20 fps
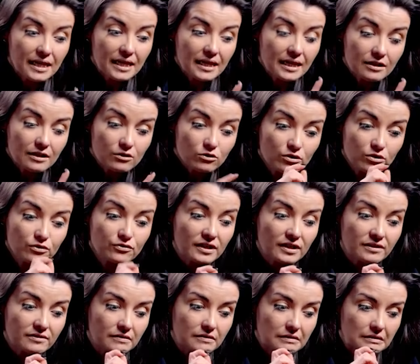Et de
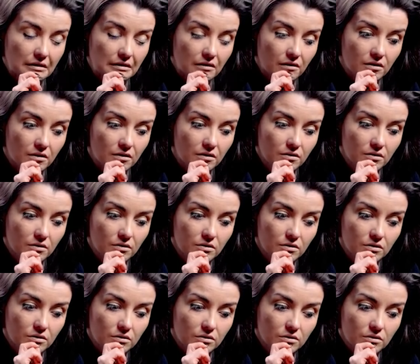fait,
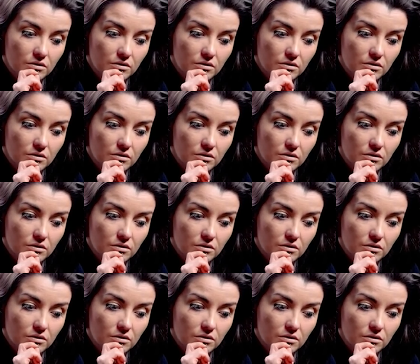euh,